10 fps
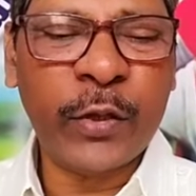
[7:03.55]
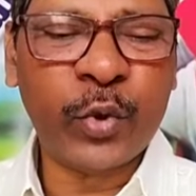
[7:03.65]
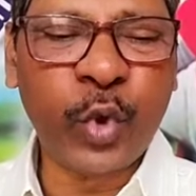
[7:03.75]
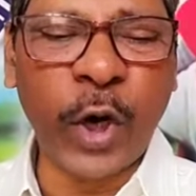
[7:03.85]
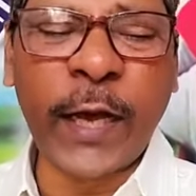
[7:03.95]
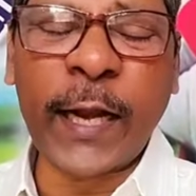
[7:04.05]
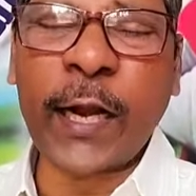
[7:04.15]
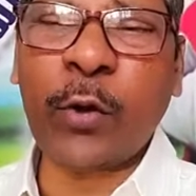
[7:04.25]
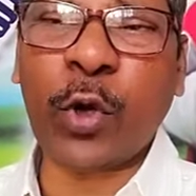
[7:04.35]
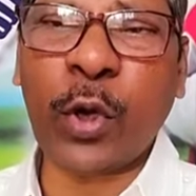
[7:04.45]

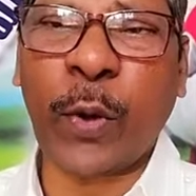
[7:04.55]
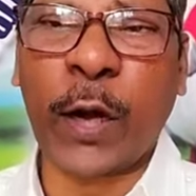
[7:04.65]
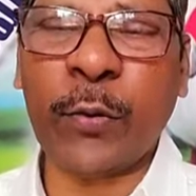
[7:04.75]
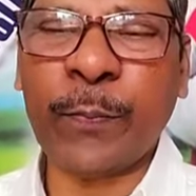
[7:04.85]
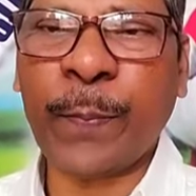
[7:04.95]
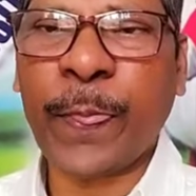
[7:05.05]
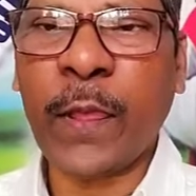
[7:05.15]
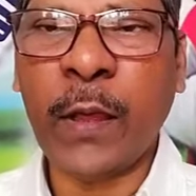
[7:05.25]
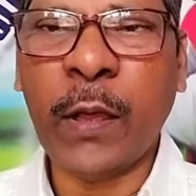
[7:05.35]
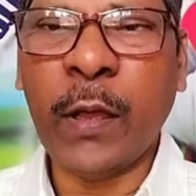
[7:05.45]
చూడగలిగినటువంటి వాడు
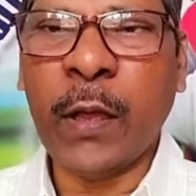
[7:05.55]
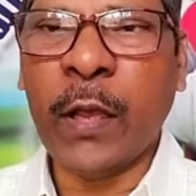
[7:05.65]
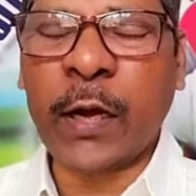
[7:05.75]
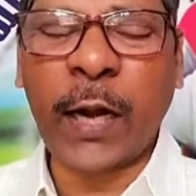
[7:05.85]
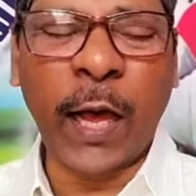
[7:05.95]
ఇక్కడ